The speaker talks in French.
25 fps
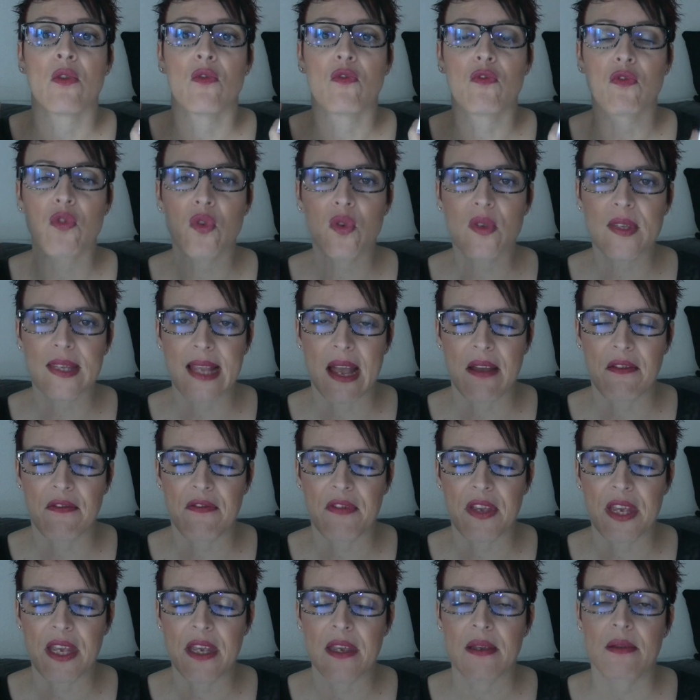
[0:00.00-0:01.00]
Vous
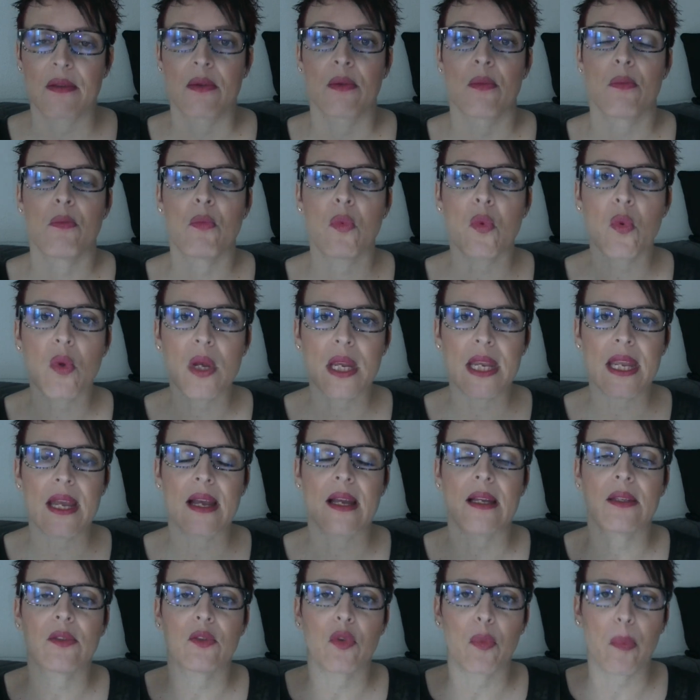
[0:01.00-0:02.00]
avez mon
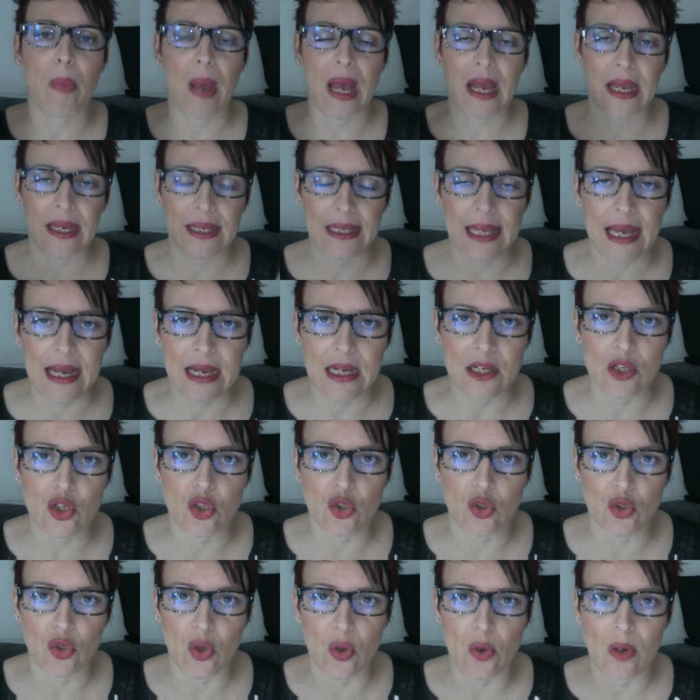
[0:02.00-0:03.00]
lien de
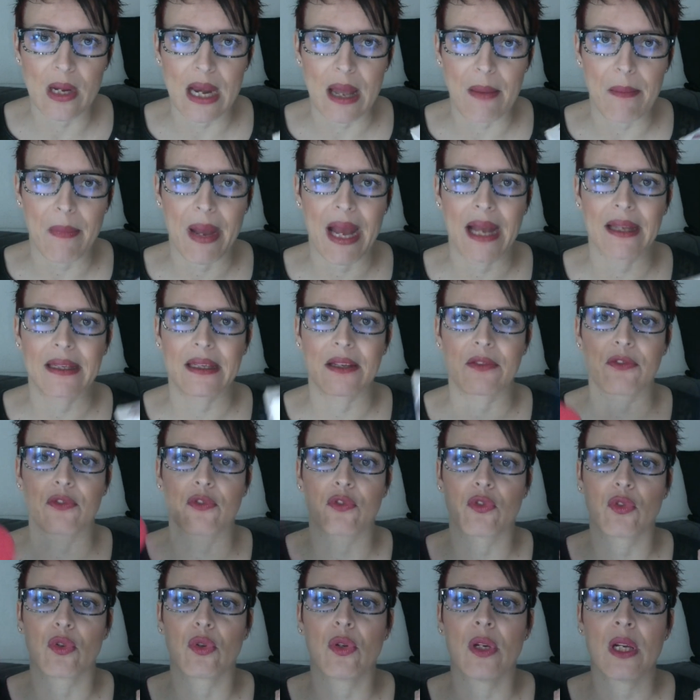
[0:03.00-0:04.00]
parrainage dans la barre
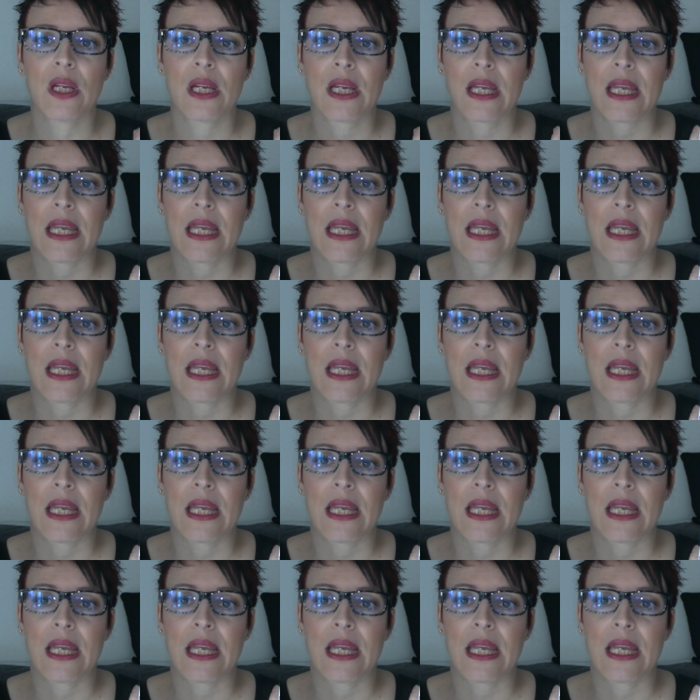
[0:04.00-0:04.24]
d'infos.